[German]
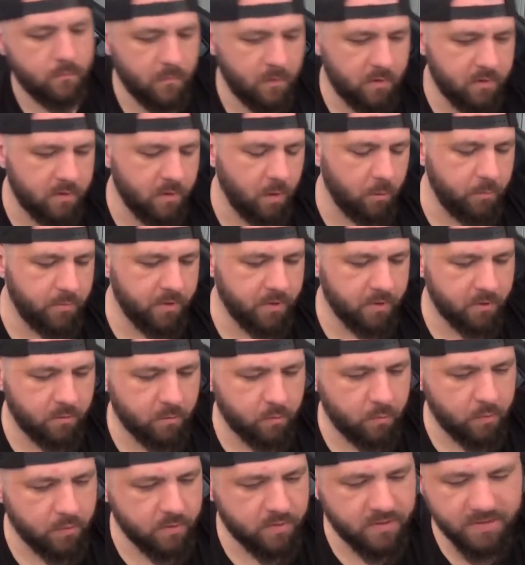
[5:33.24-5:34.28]
ich glaube, ihre
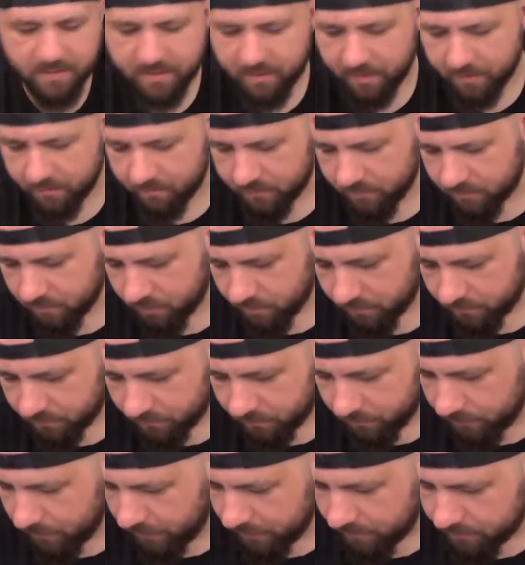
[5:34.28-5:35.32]
Kultszene hat sie
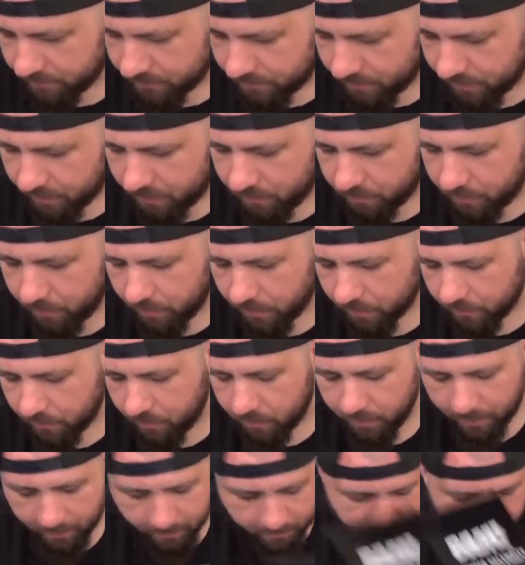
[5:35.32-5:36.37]
trotzdem als Teddybär Girl,
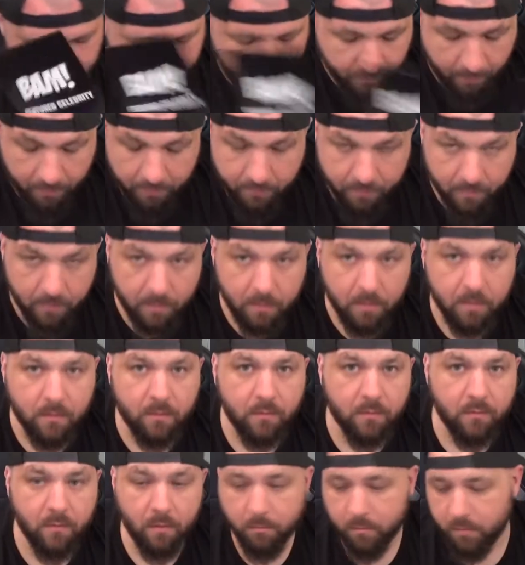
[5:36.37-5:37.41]
als erster
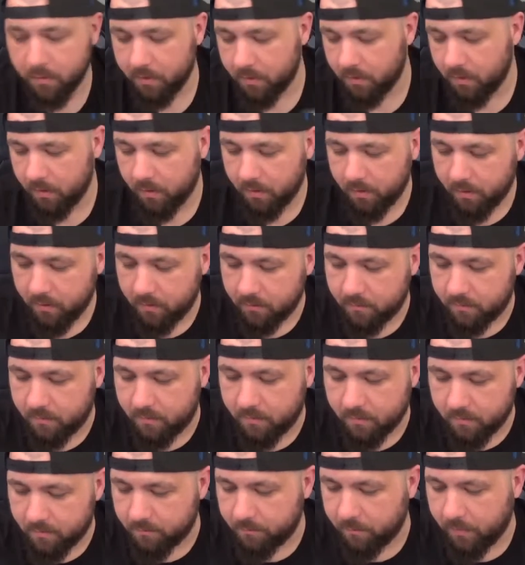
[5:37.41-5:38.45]
Zombie, den
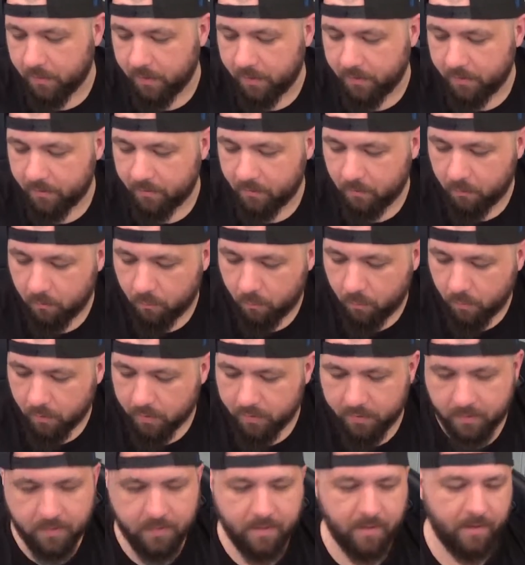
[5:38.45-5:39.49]
es bei
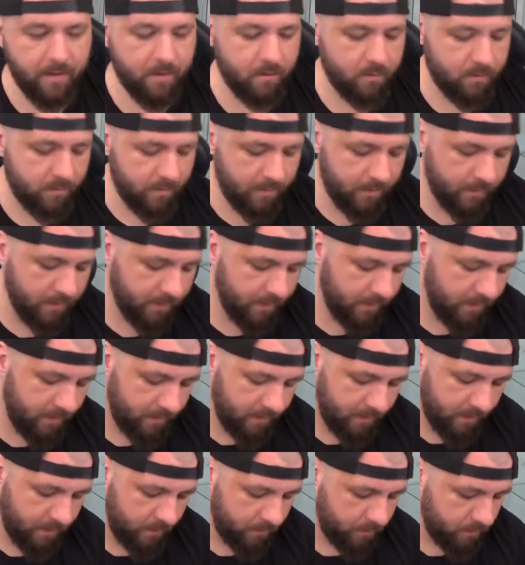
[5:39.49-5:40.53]
Walking Dead generell
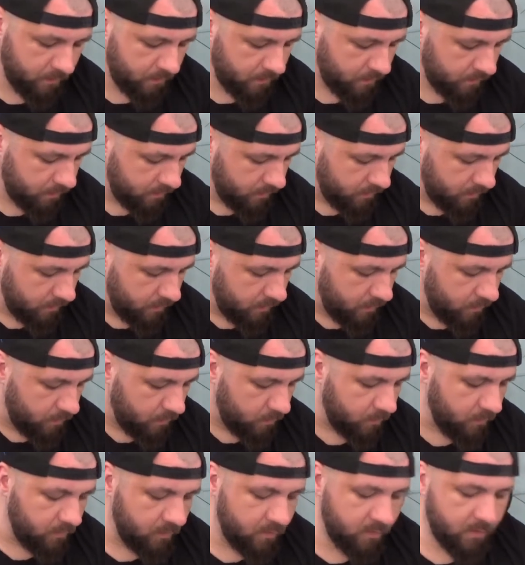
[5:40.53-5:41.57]
gab.
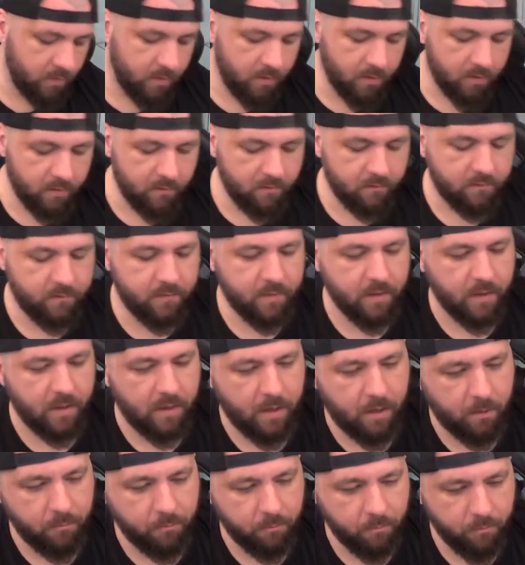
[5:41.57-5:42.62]
Und wir
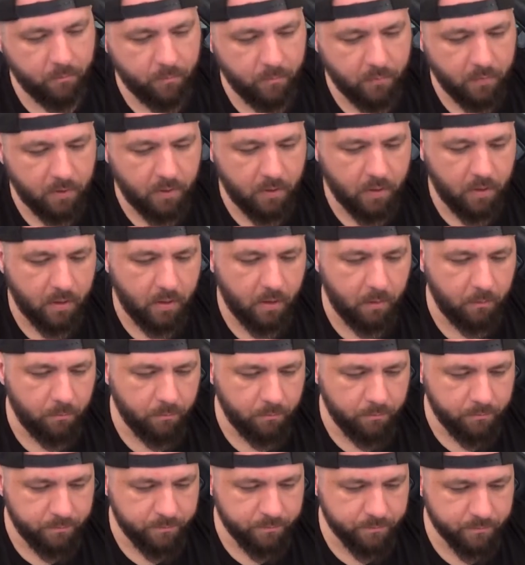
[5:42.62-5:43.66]
haben
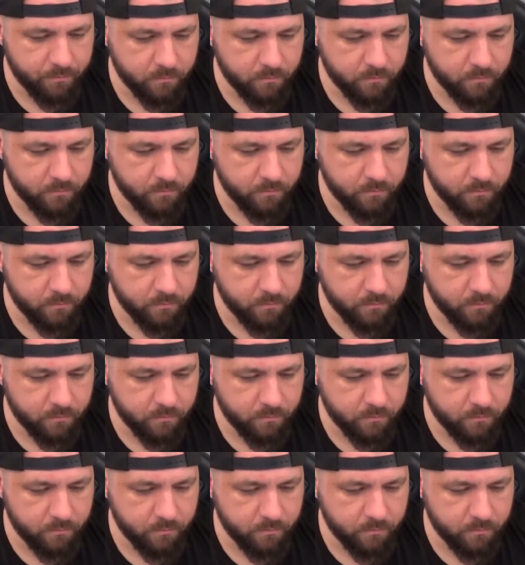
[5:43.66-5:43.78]
ähm,